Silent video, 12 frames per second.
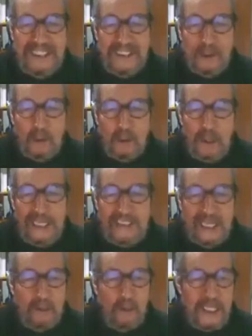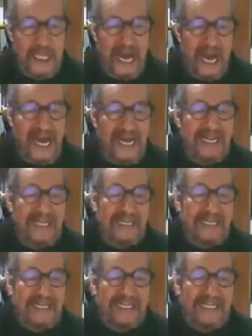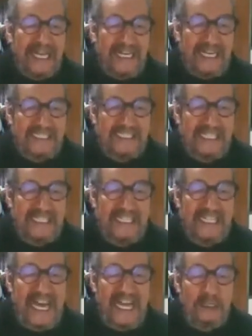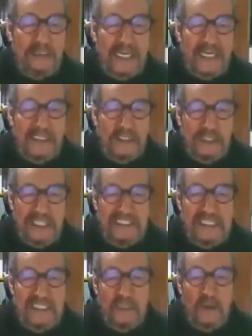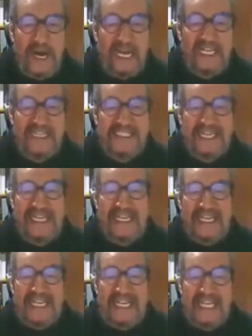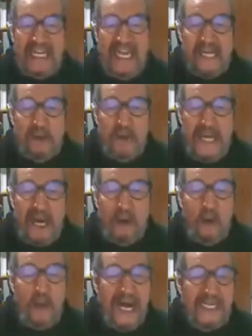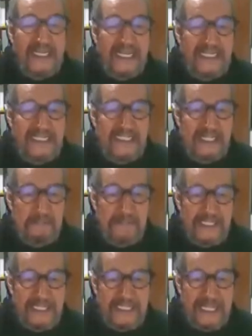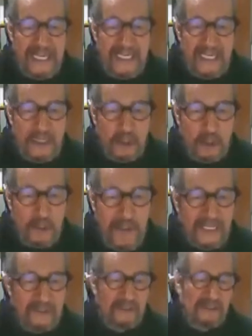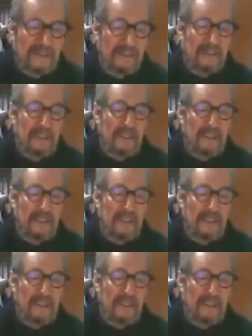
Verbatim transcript: el Estatuto de Seguridad que restringía los derechos individuales y generó una aguda crisis en materia de derechos humanos.